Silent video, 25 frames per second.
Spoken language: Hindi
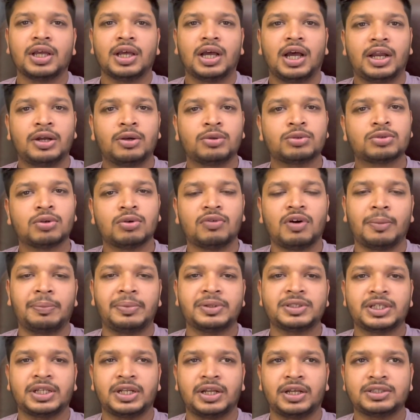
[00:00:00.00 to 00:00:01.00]
एंड उसको वापस
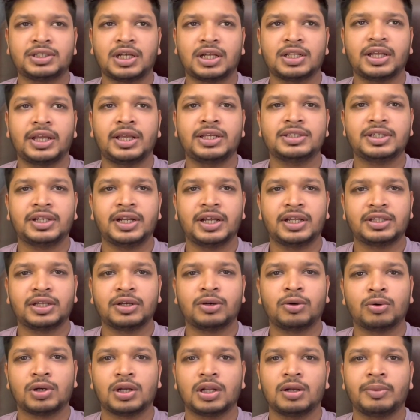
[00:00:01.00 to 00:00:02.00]
देना ज़्यादा ईजी रहता है
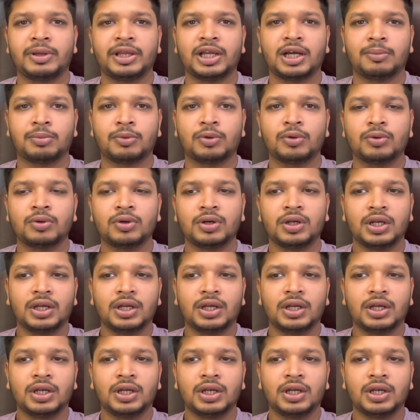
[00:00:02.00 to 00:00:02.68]
होटल पर ही आपको